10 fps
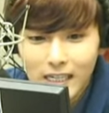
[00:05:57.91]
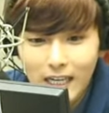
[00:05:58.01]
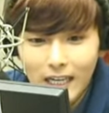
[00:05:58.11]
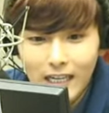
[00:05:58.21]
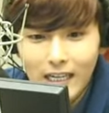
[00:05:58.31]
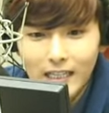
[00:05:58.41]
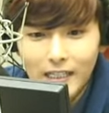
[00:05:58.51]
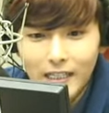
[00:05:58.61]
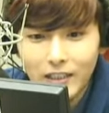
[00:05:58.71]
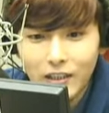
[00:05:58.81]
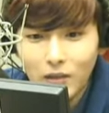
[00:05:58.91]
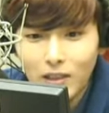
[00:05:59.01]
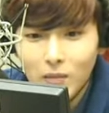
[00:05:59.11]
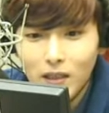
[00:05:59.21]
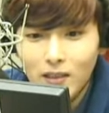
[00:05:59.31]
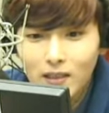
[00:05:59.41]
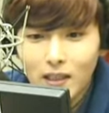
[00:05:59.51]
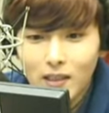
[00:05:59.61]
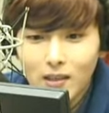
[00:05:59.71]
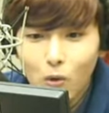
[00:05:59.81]
아, 력디
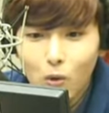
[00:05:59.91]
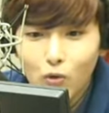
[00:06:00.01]
프랑스에서 오후